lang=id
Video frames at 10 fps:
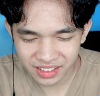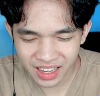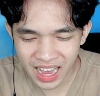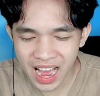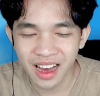
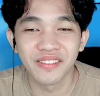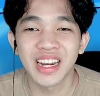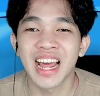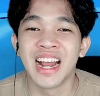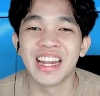Ah,
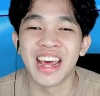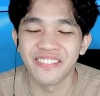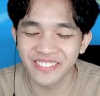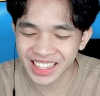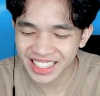menang
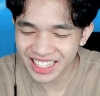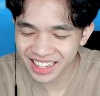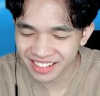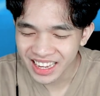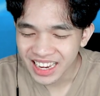dapat
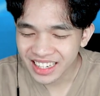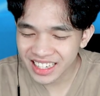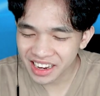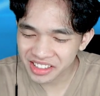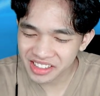crown.
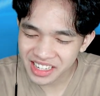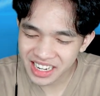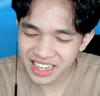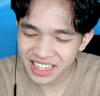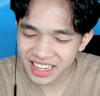Jatuh
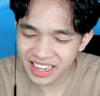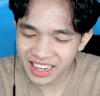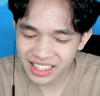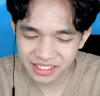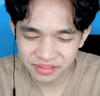sendiri dia ya.